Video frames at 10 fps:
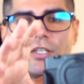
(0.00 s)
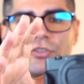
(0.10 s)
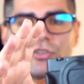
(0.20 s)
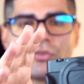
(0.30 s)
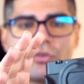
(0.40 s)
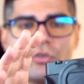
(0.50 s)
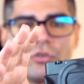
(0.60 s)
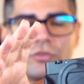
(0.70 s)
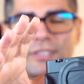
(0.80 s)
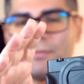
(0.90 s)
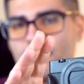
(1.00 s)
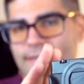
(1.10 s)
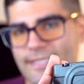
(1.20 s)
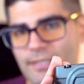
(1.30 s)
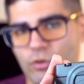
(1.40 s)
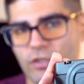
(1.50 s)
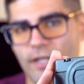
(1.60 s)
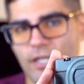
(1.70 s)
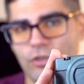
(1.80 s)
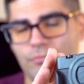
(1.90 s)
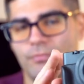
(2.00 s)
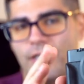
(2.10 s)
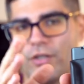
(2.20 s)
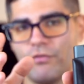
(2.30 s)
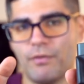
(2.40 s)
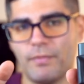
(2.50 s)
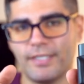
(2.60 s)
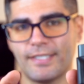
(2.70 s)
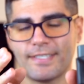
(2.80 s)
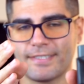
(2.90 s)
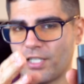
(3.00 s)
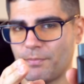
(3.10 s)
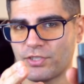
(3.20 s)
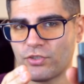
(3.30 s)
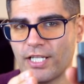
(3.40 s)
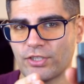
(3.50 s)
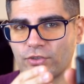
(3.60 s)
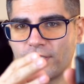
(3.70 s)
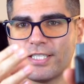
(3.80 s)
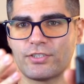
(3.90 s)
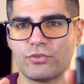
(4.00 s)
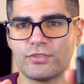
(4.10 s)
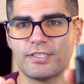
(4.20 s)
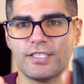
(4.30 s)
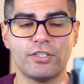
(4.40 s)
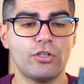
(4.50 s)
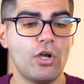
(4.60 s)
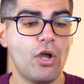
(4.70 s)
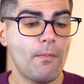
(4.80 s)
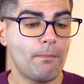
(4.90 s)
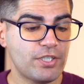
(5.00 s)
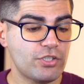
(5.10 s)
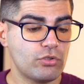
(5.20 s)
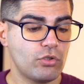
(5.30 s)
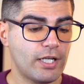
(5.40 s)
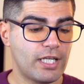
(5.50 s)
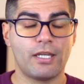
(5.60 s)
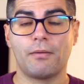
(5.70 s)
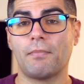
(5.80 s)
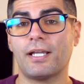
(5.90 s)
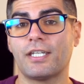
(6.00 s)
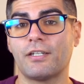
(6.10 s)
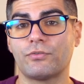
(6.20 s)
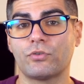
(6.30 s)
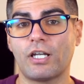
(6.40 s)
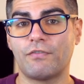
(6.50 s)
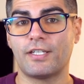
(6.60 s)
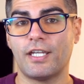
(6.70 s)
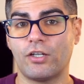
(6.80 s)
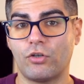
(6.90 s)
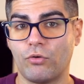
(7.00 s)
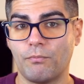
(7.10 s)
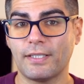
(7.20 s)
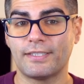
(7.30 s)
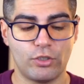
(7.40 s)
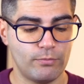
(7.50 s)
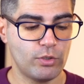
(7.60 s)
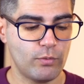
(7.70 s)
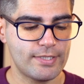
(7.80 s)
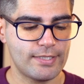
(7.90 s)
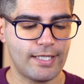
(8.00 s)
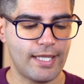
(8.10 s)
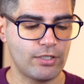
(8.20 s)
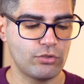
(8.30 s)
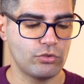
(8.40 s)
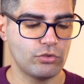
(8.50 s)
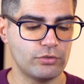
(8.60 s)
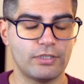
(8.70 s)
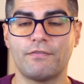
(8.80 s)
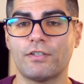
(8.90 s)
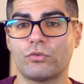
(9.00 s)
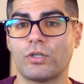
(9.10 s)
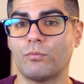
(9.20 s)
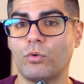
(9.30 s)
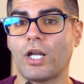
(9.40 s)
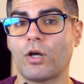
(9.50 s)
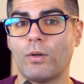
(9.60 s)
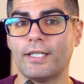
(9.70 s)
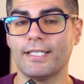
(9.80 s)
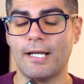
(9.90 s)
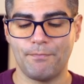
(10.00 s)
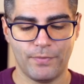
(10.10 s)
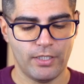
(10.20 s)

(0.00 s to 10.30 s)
ci sono di bassissimo livello e ovviamente se sei un appassionato te le sconsiglio, ma ci sono anche macchine fotografiche compatte come questa che hanno davvero una buona qualità.